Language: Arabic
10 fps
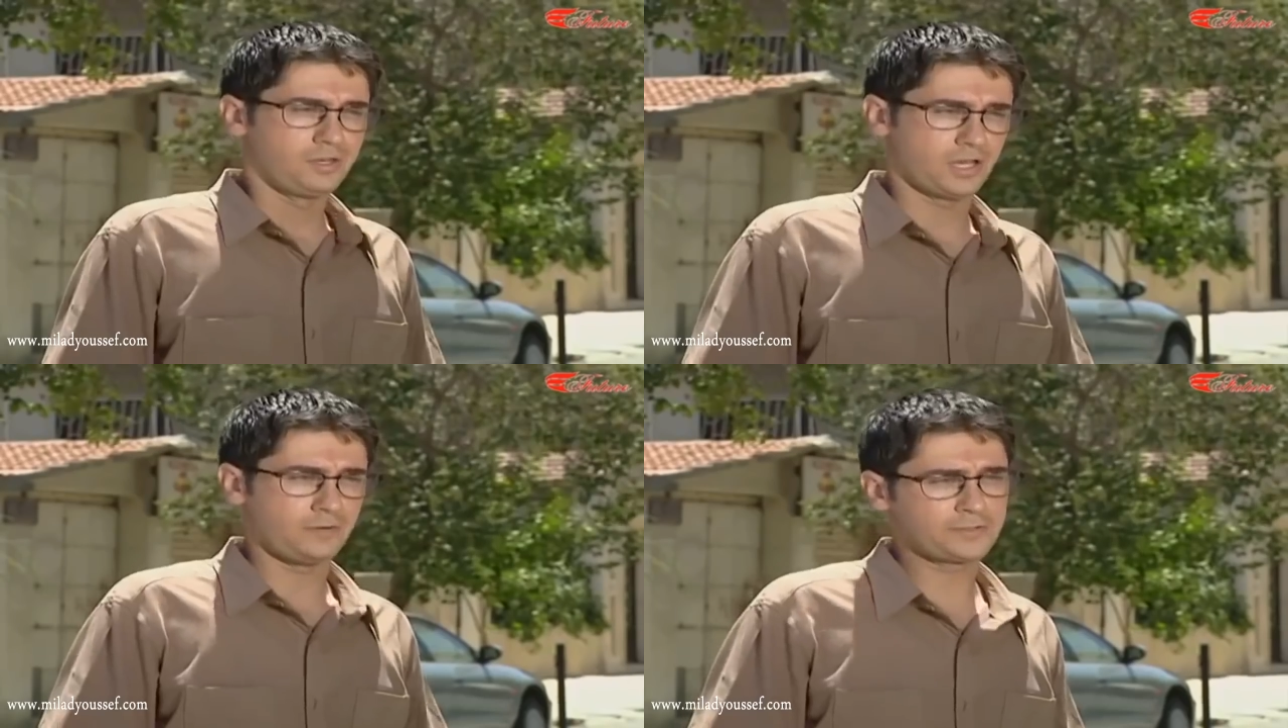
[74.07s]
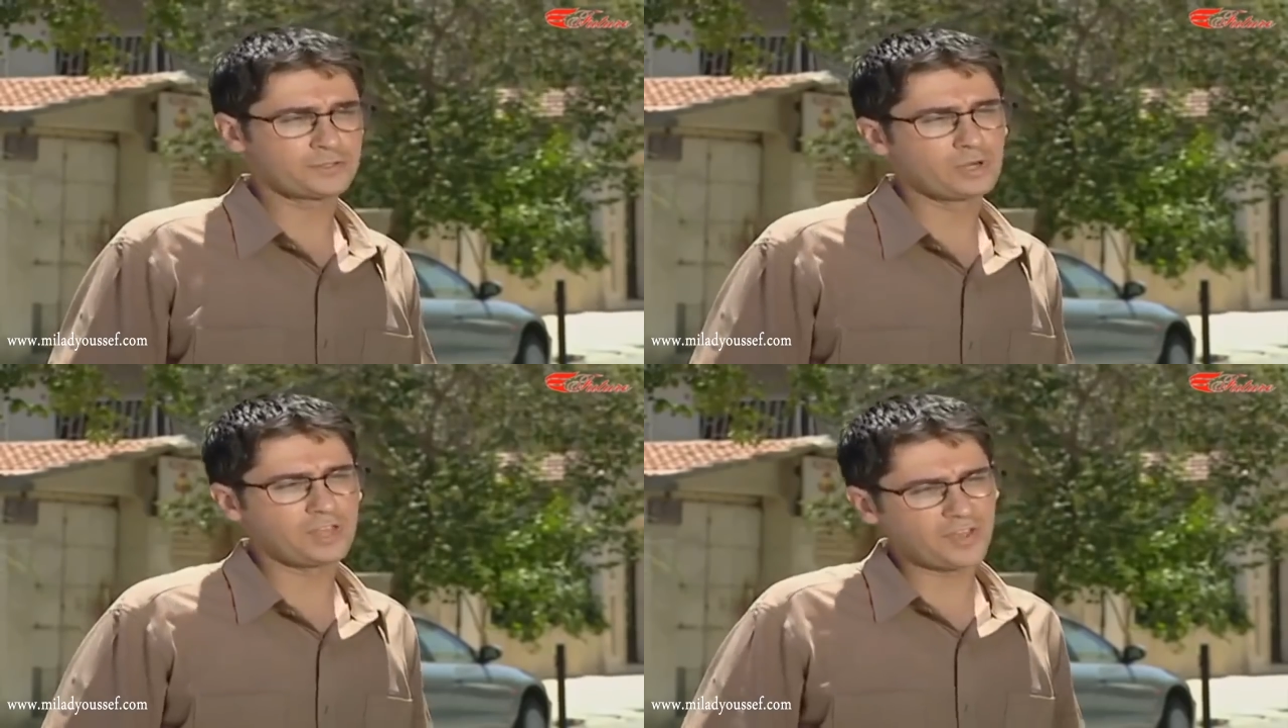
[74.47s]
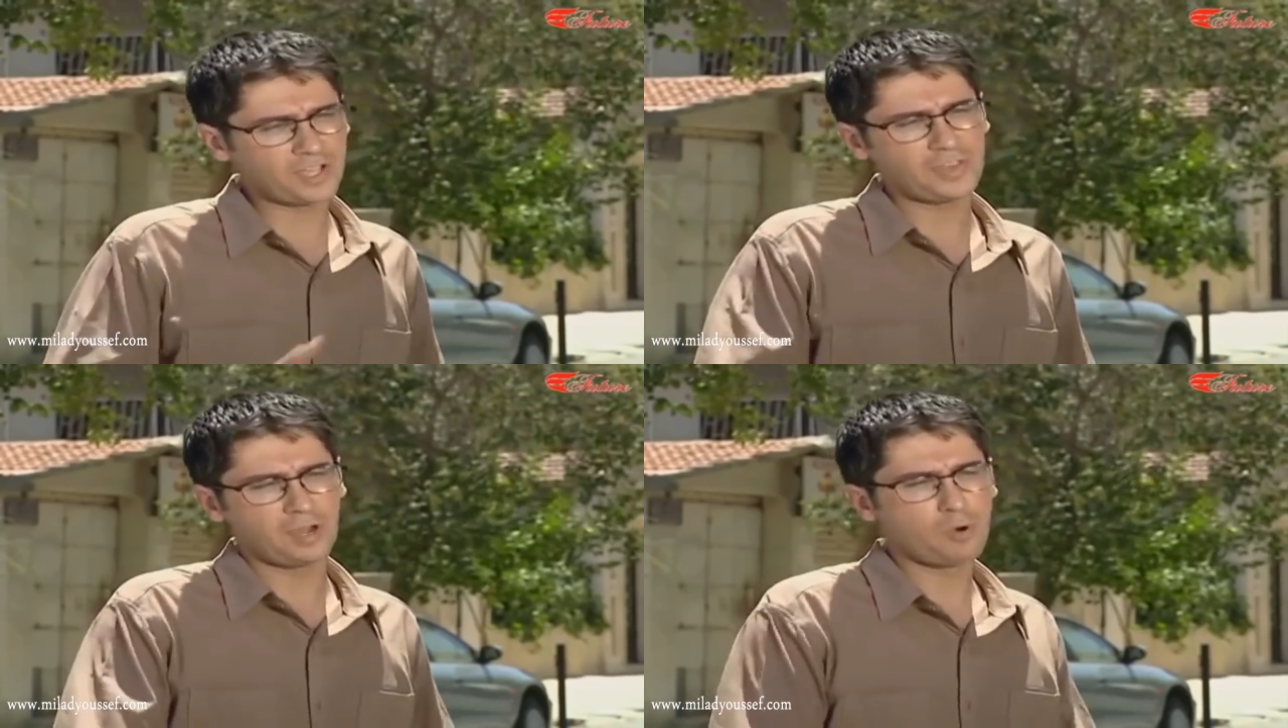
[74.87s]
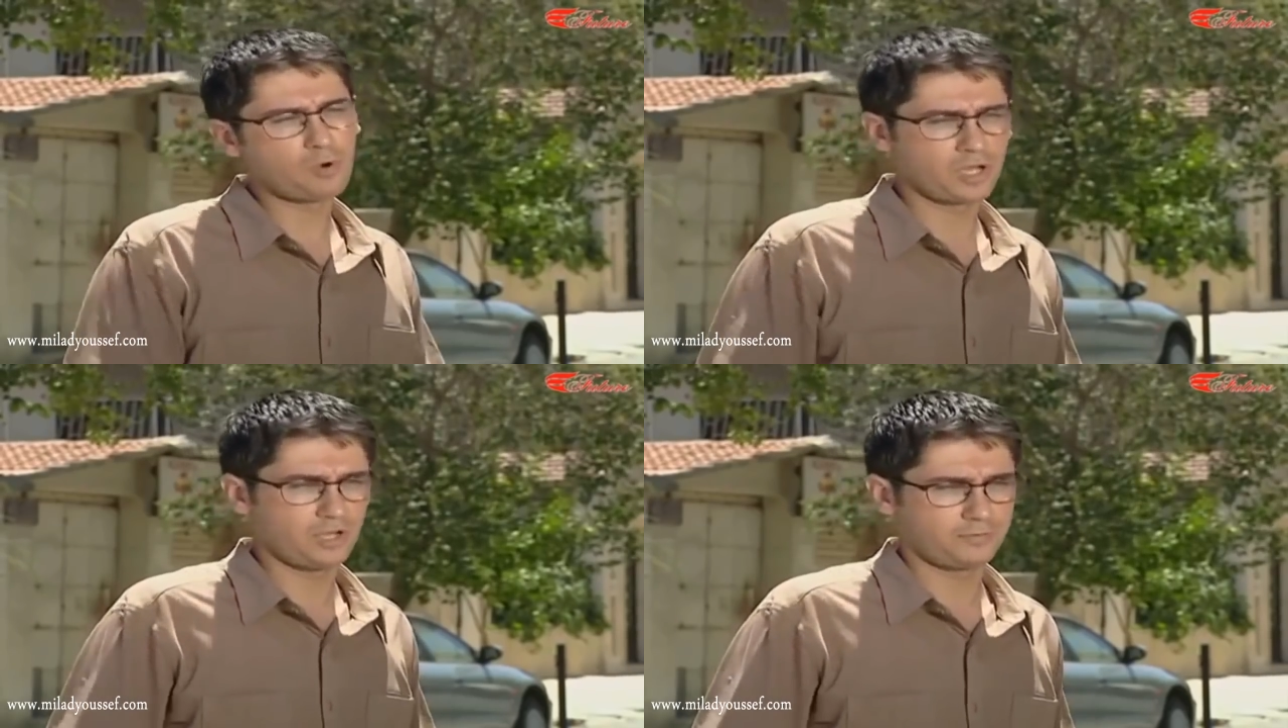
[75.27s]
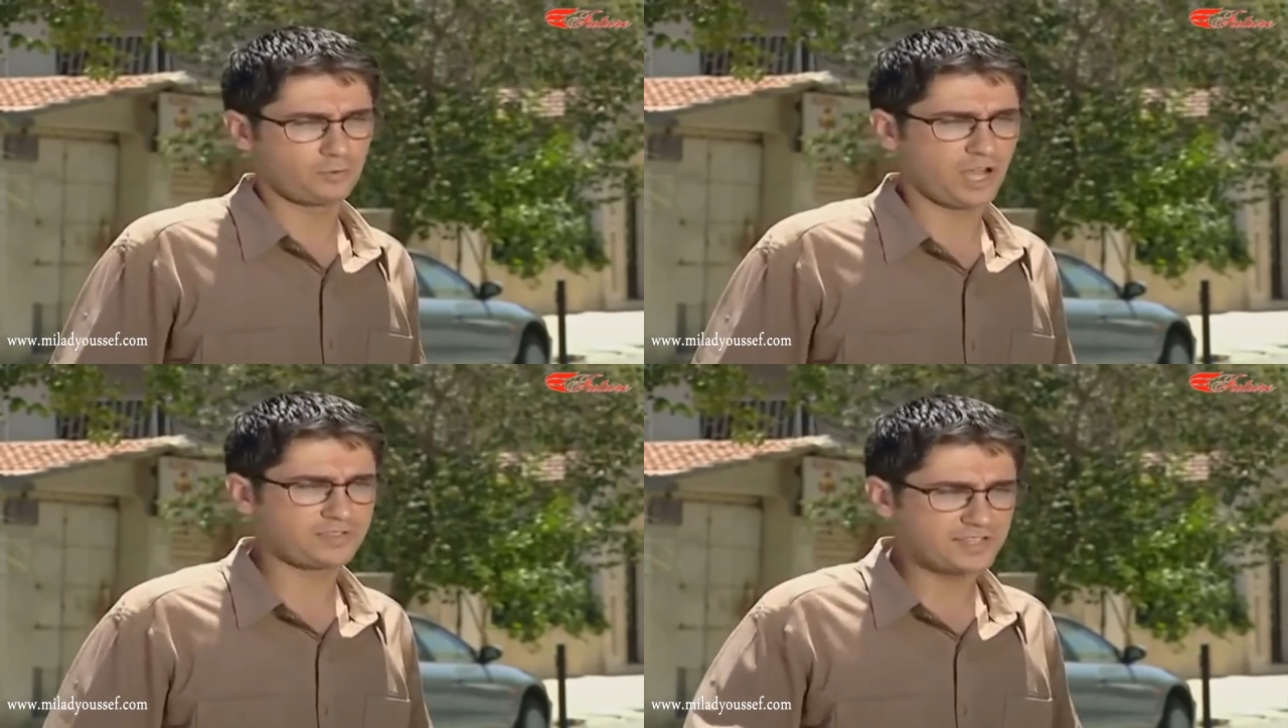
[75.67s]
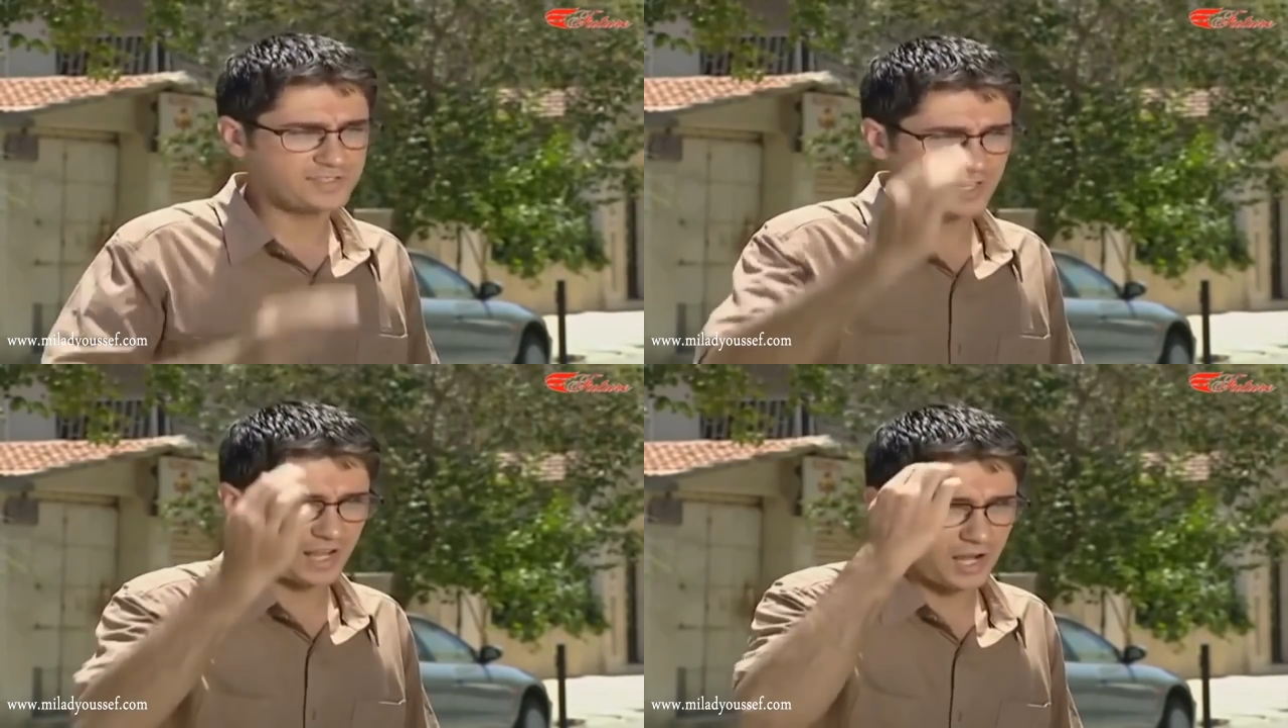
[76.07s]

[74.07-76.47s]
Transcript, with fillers: شاف الصوره طغت على الموقف ورح تاثر